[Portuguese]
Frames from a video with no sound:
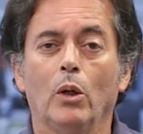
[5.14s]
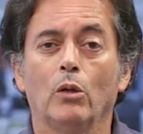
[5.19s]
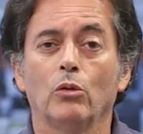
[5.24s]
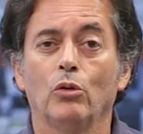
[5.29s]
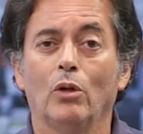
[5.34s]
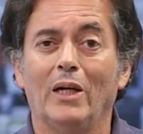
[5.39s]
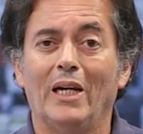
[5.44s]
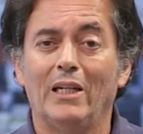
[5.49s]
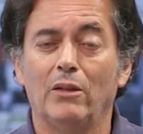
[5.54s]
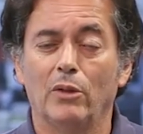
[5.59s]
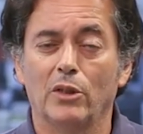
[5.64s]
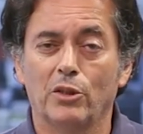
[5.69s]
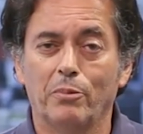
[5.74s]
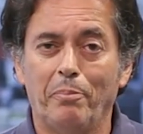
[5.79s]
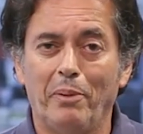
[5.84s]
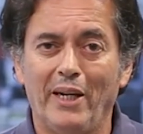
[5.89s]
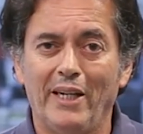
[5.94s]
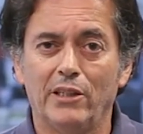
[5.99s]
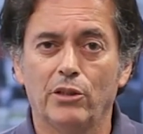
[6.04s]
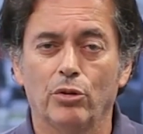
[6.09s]
o Eldorado
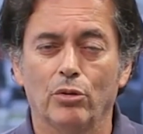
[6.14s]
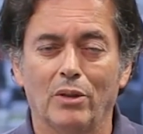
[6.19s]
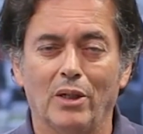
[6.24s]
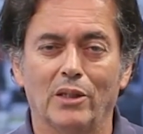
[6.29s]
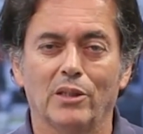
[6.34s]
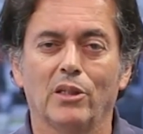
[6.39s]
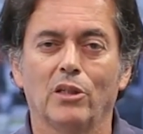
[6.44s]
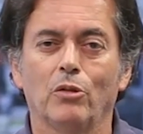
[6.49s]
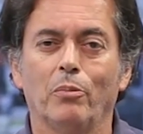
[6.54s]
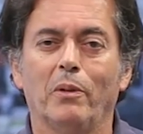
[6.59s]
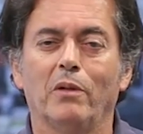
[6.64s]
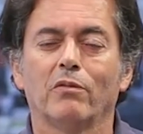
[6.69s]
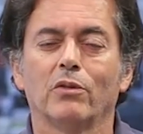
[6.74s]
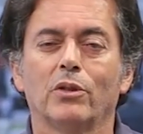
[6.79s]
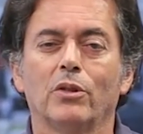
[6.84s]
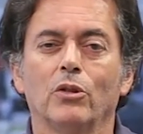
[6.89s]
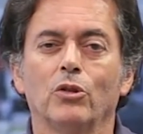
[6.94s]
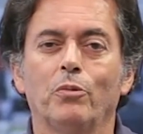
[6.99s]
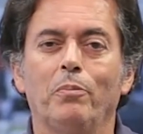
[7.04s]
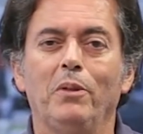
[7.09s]
Expresso, trazendo para
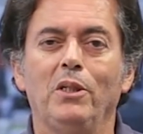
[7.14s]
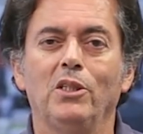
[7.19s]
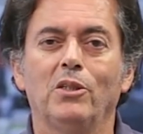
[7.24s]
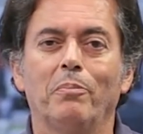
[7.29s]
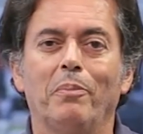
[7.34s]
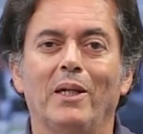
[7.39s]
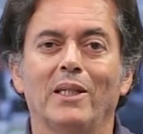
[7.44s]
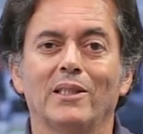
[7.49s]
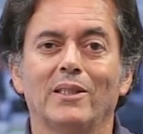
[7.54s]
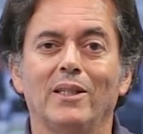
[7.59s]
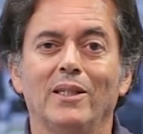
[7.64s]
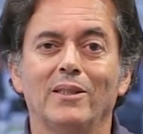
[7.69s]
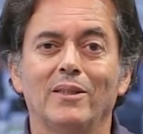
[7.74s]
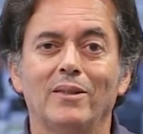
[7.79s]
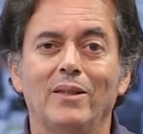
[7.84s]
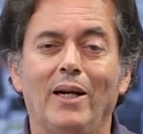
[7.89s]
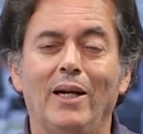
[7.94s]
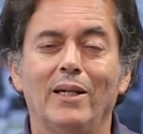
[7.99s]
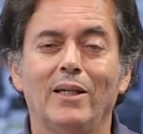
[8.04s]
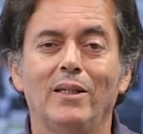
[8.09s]
você os principais
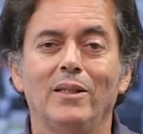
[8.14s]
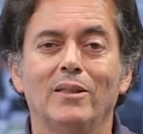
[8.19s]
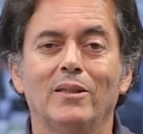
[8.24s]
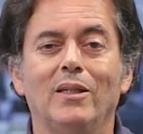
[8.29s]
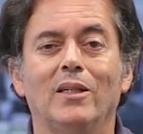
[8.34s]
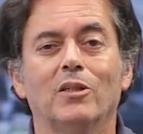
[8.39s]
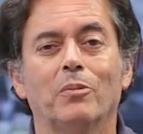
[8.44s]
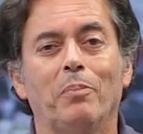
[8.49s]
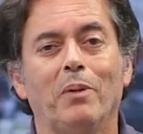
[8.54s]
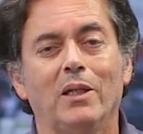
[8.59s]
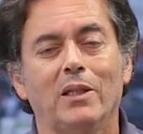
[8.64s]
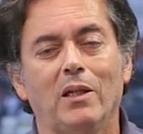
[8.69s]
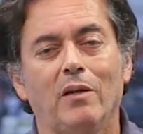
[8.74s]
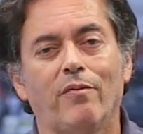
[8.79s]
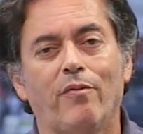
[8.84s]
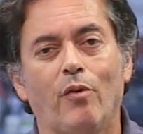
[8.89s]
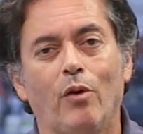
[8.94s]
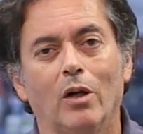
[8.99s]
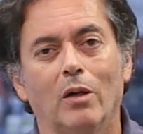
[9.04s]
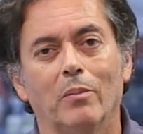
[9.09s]
destaques das
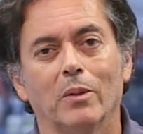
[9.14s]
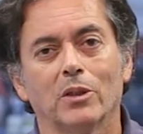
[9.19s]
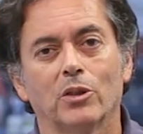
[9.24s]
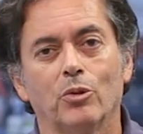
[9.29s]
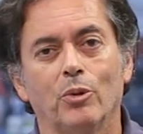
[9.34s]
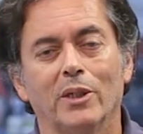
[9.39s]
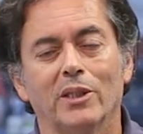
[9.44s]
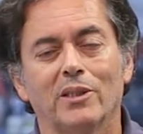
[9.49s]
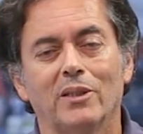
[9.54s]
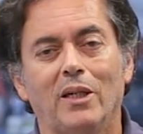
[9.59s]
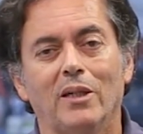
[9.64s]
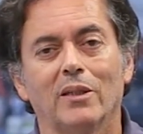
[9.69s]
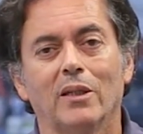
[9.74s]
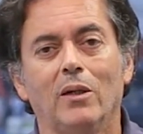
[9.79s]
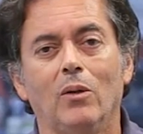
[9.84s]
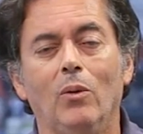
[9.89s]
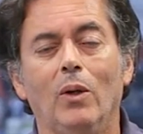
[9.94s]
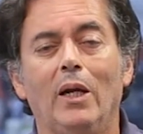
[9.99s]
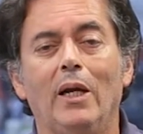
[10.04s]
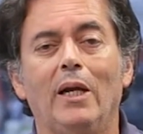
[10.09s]
plataformas do
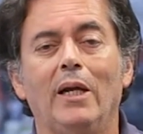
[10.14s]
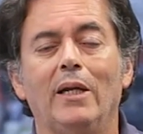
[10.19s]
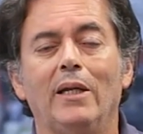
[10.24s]
Estadão